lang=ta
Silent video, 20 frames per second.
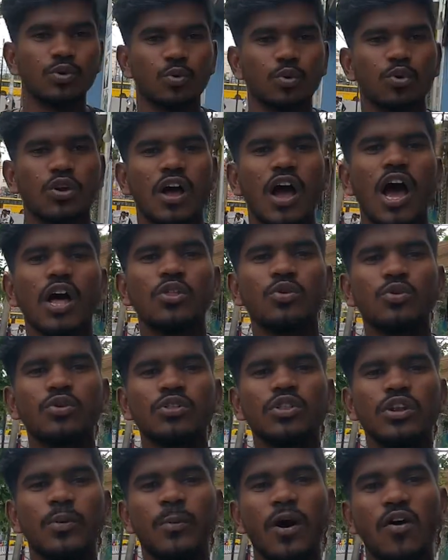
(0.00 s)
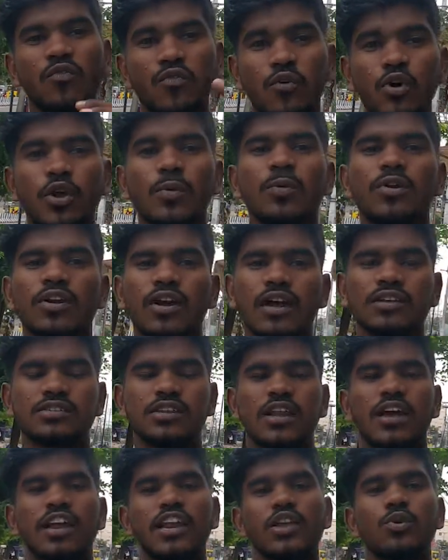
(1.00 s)
வந்து கொடுக்குறாங்க அதுவும் வந்து ரொம்ப அஃபோர்டபுள்
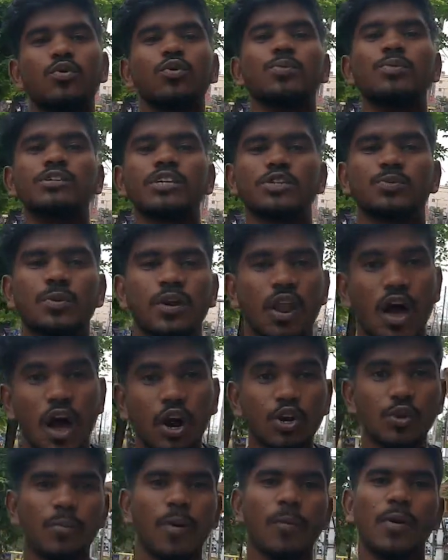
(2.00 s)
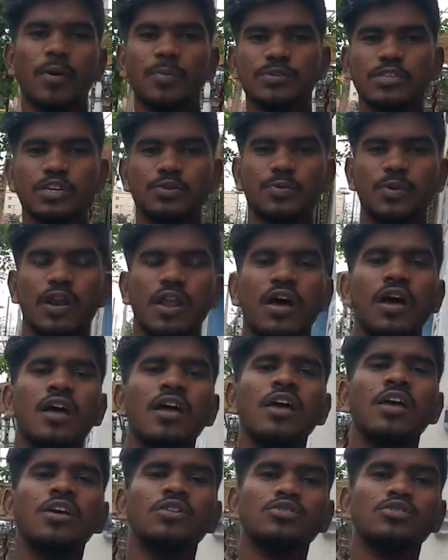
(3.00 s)
காஸ்ட்டில் நீங்கள் ஒரு பிஸ்னஸ் பண்ணலாம் ஆட்டோமொபைல் பிஸ்னஸ் பண்ணலாம்